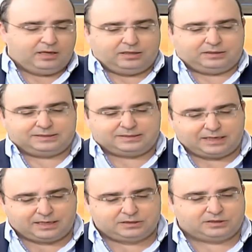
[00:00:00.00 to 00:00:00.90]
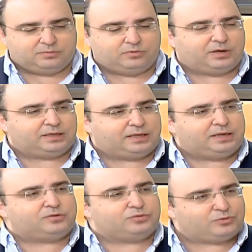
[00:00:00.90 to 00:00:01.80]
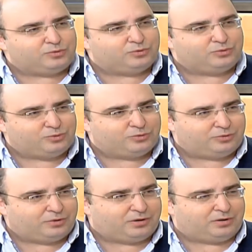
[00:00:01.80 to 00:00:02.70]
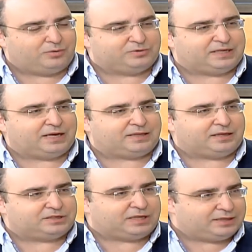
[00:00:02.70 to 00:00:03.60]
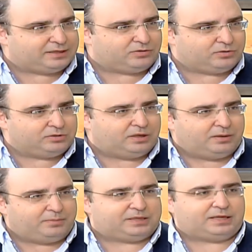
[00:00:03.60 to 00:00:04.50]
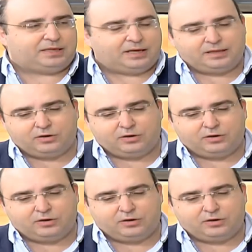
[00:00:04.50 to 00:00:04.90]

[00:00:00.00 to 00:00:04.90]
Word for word: تستخرج البويضات وساعتها تجلديهم بطريقه اليوم